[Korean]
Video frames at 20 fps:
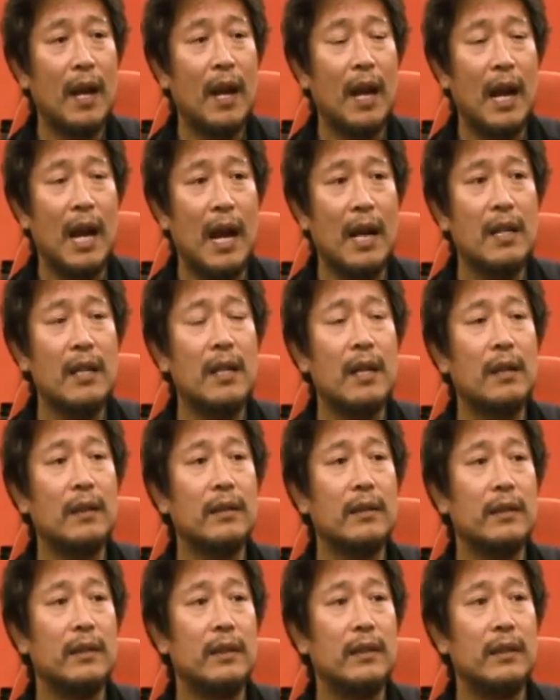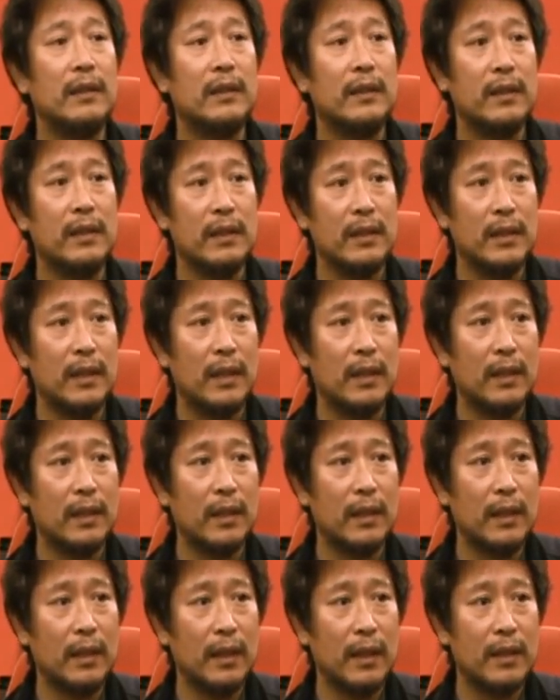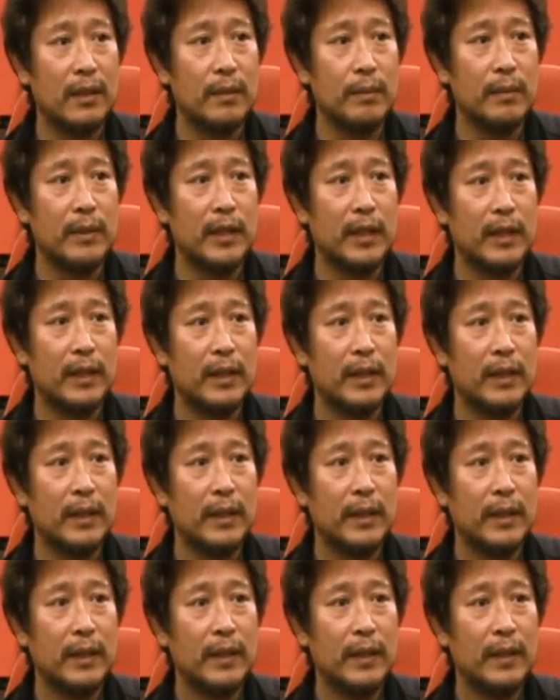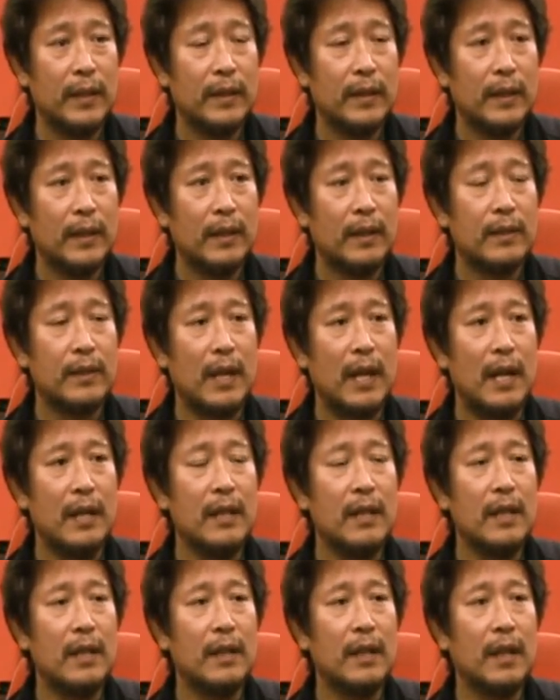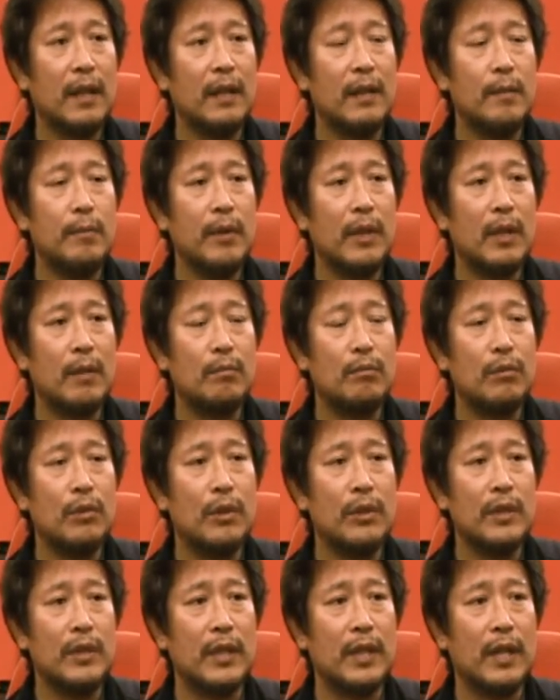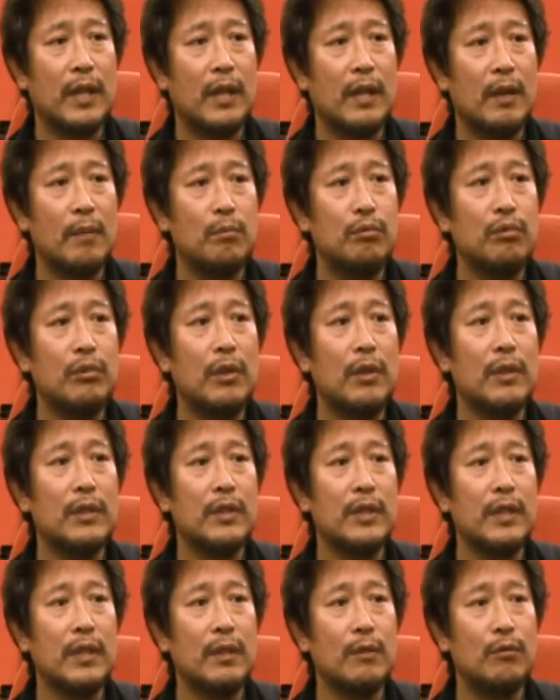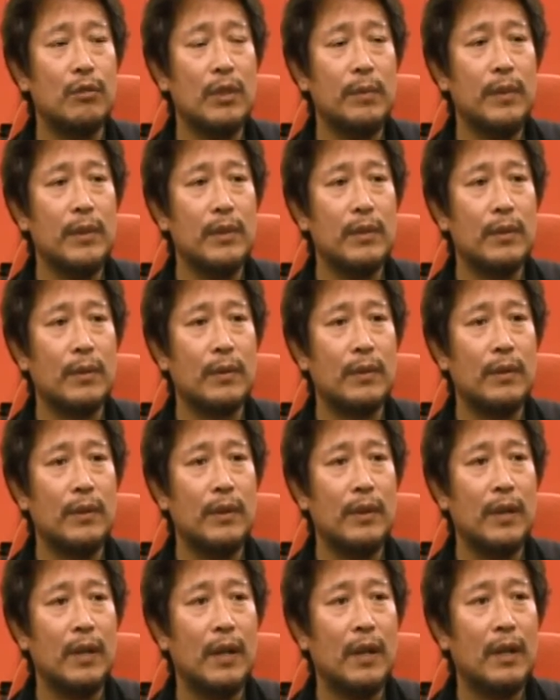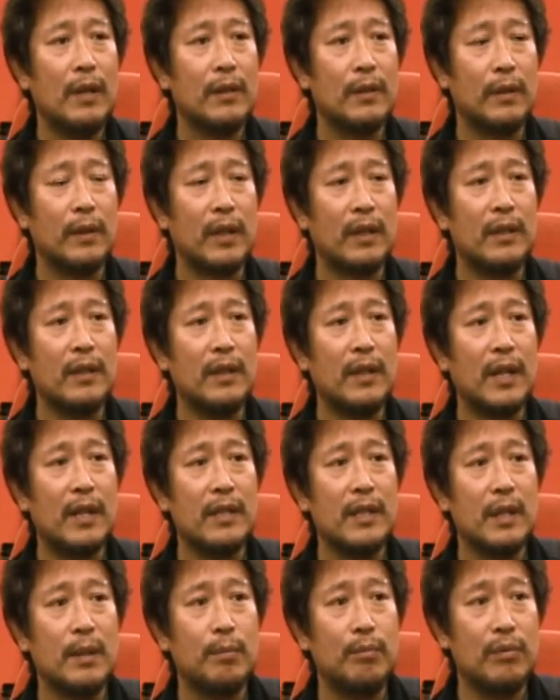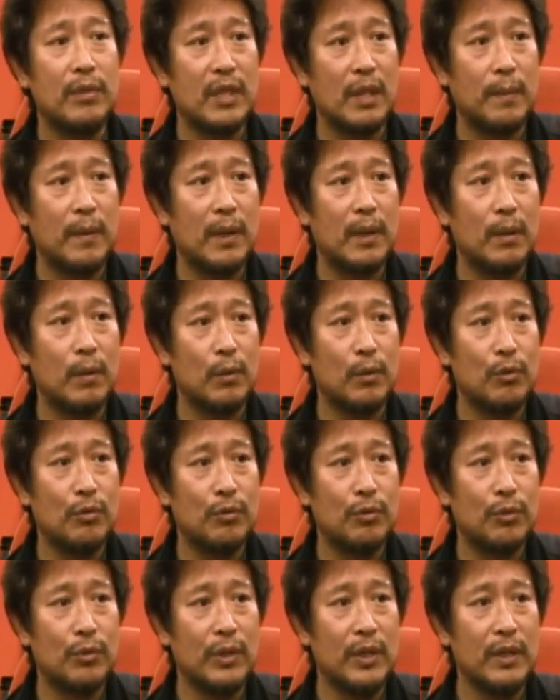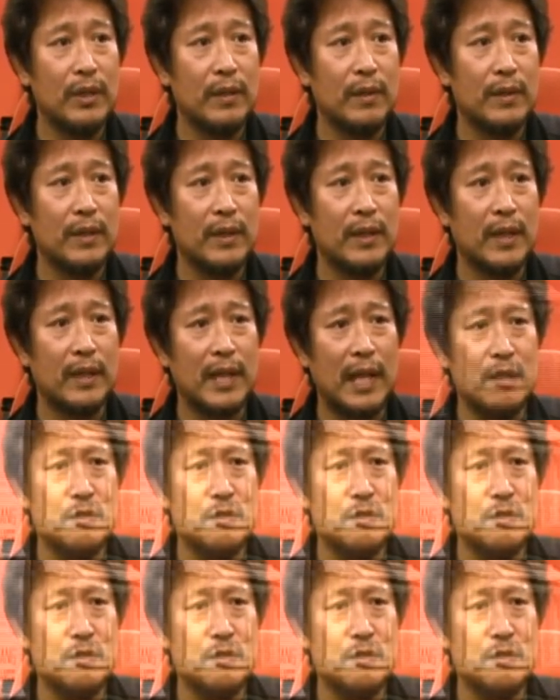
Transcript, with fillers: 아리랑은 늘 등장했습니다. 그래서 아리랑의 의미가 무엇일까? 무엇이 우리 민족을 저렇게 끝까지 붙잡아 올 수 있는 것일까이